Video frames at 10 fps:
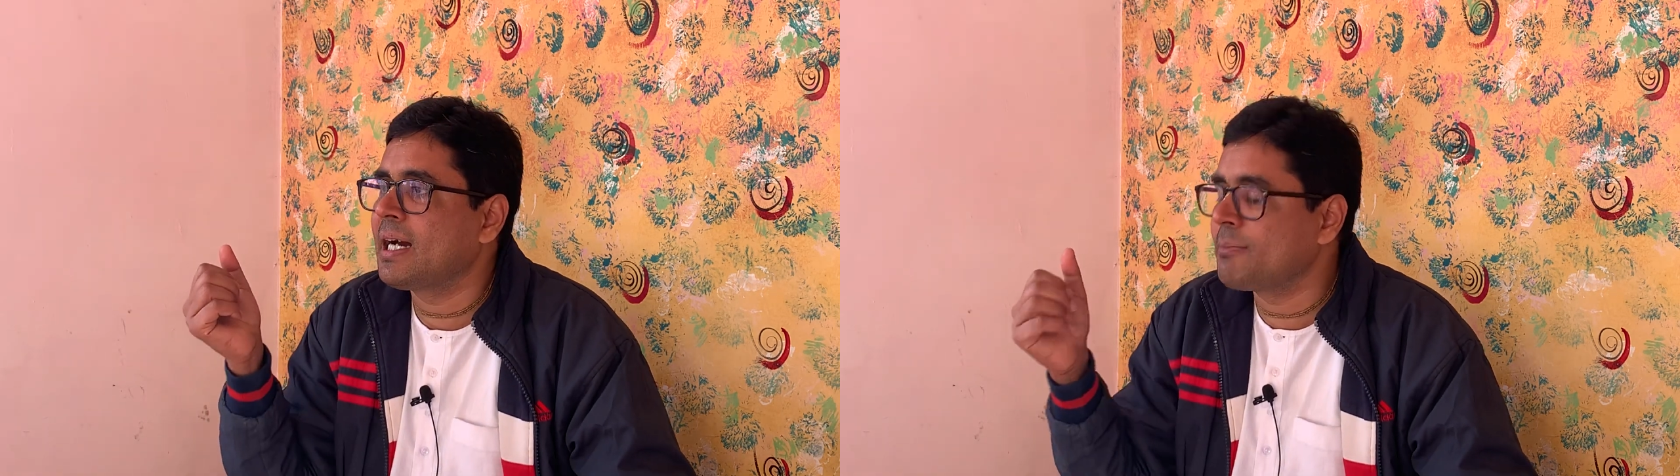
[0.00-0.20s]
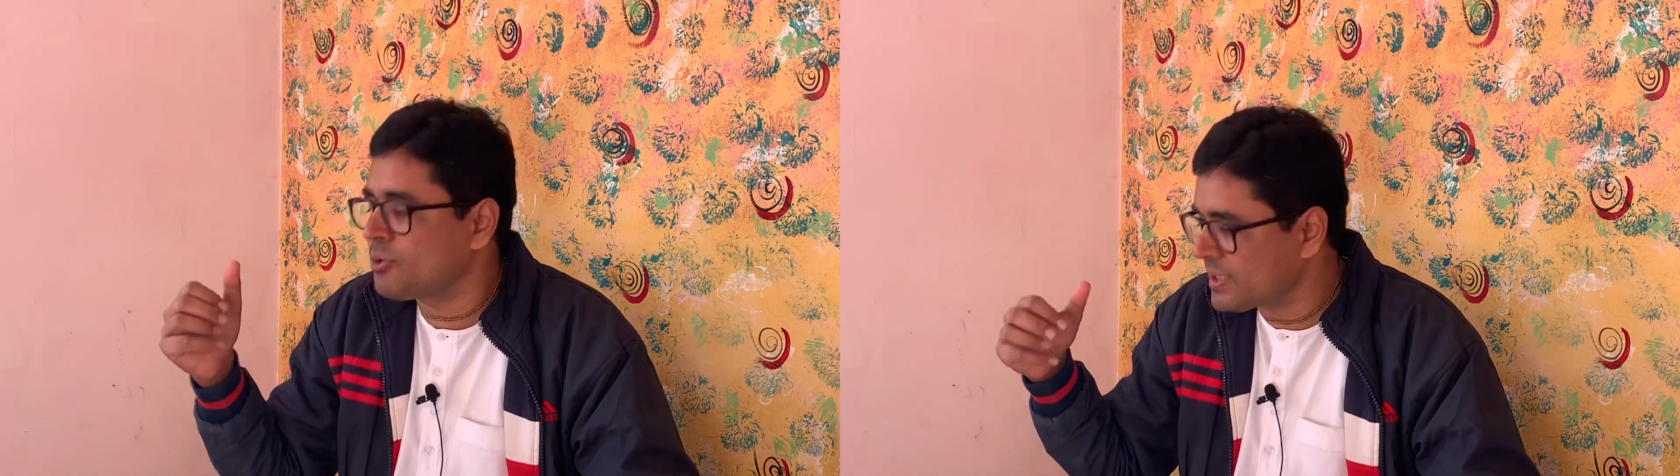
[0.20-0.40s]

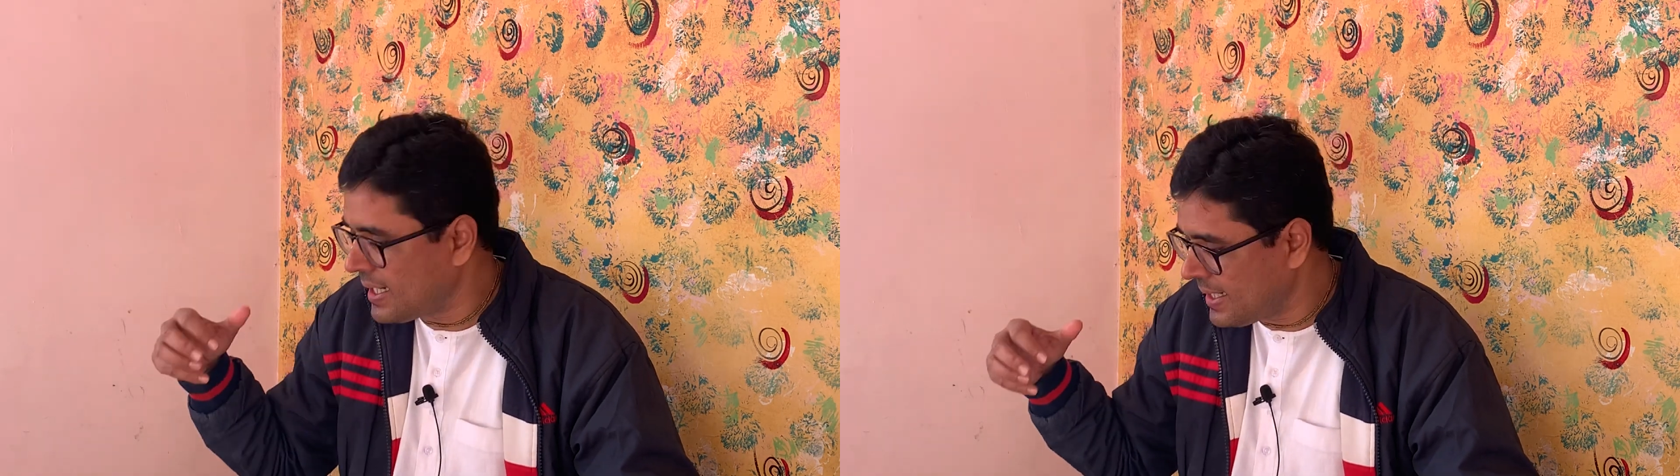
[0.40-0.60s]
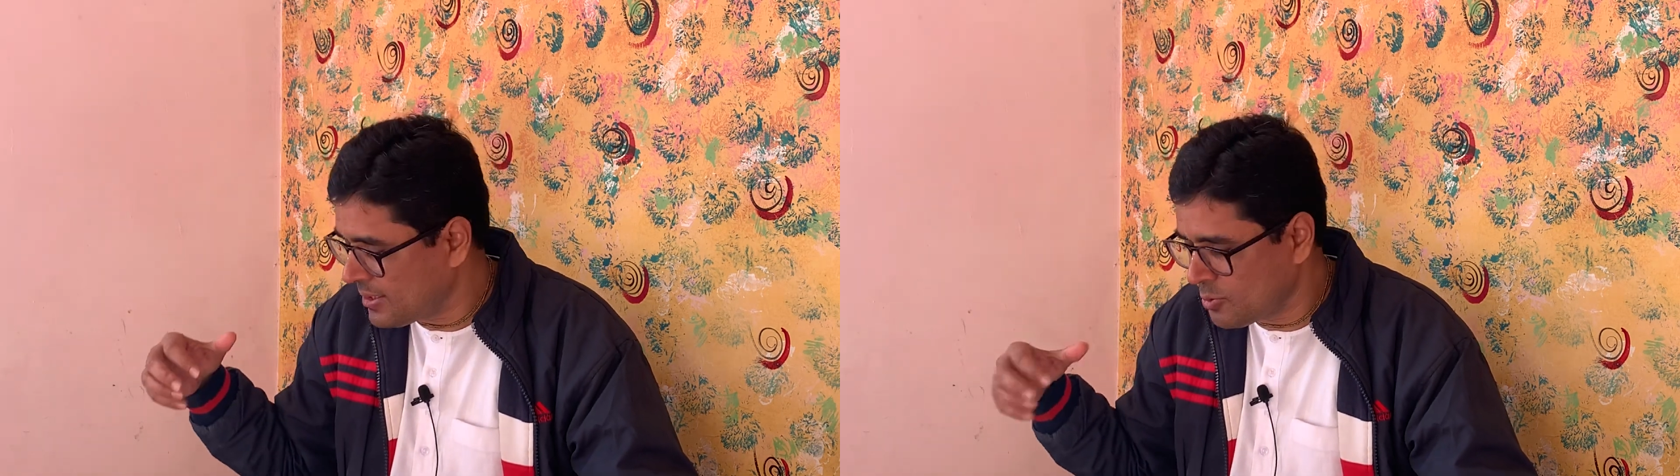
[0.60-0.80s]
हम लोग क्या
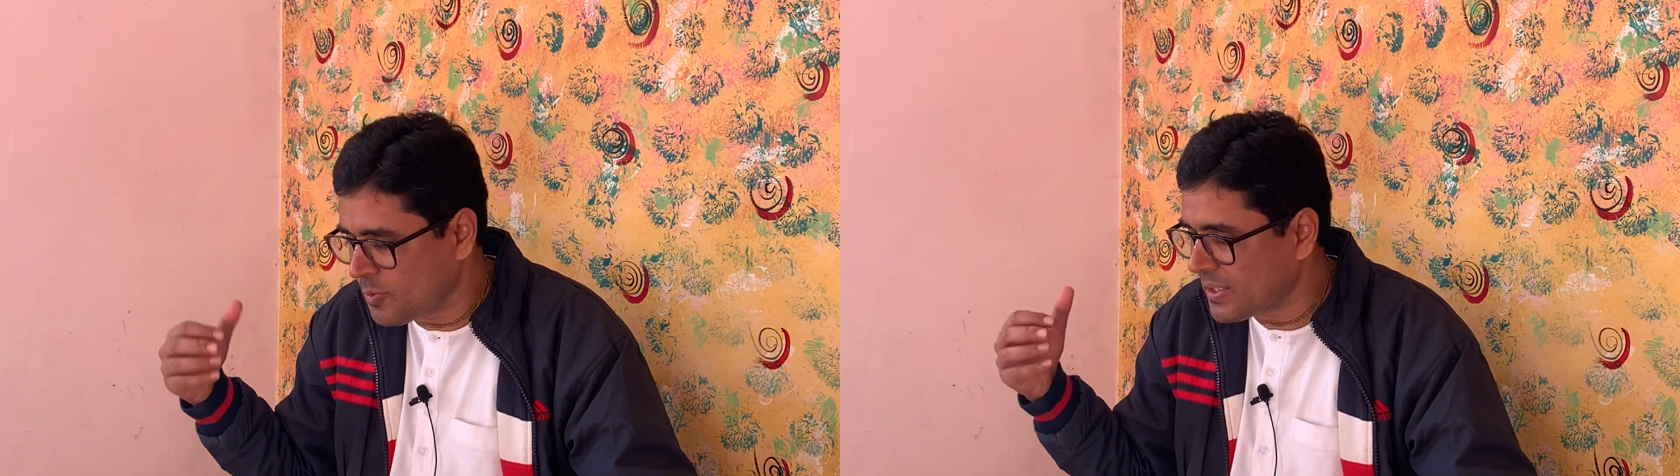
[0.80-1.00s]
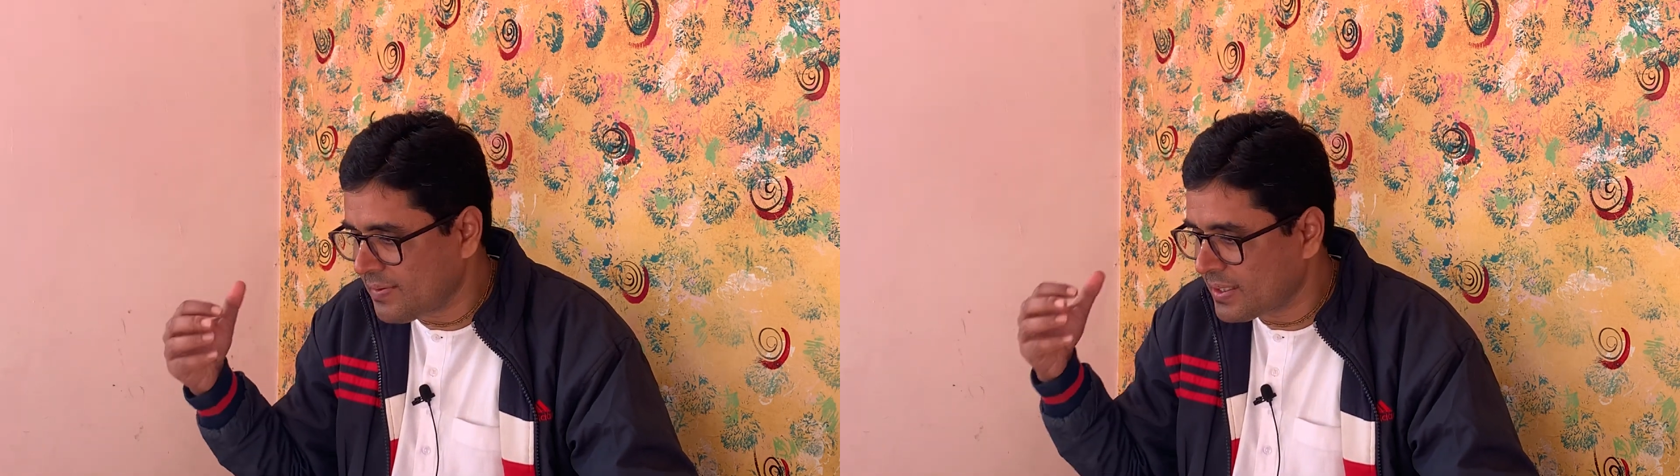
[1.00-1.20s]
है
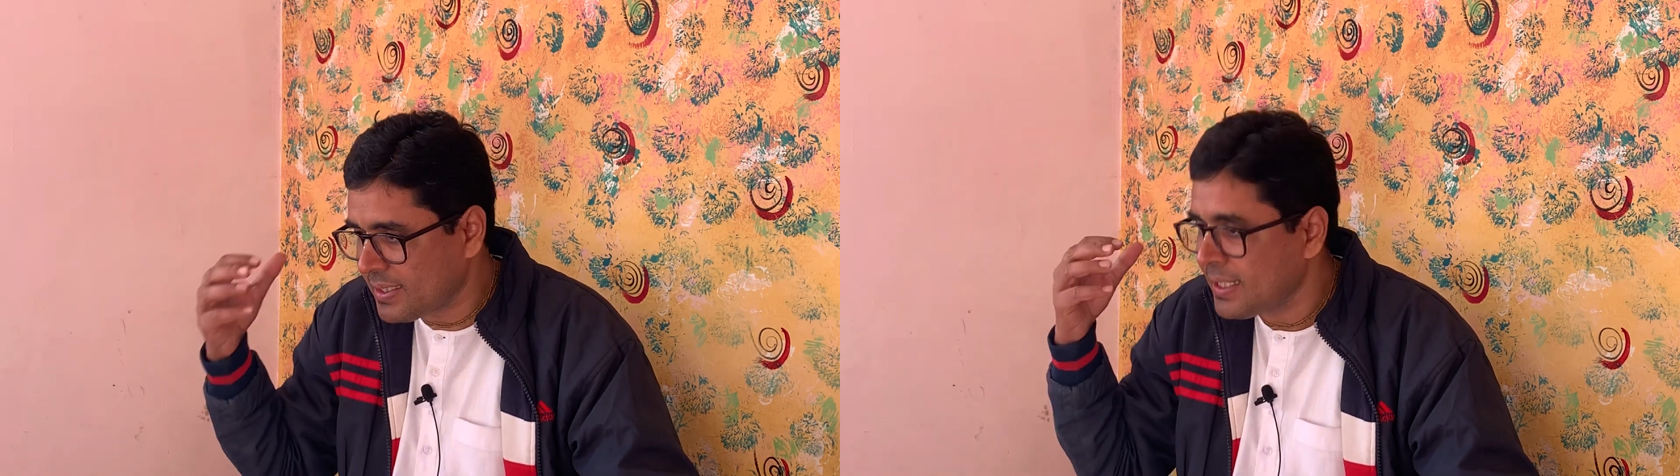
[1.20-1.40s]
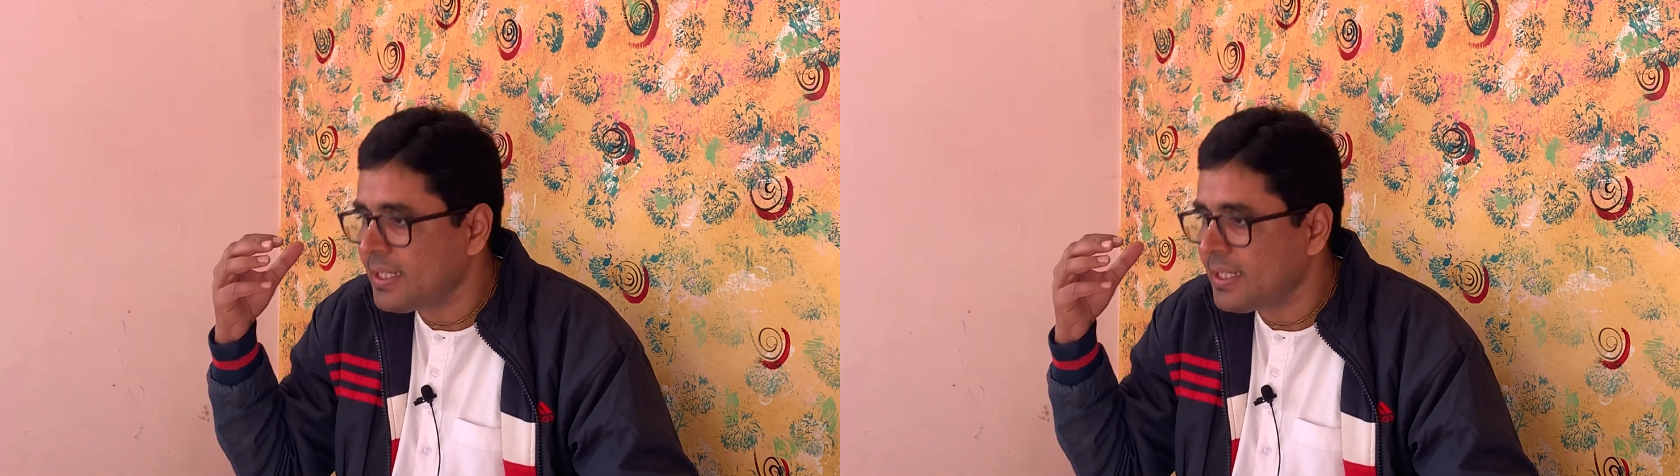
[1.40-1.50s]
उम्र के बाद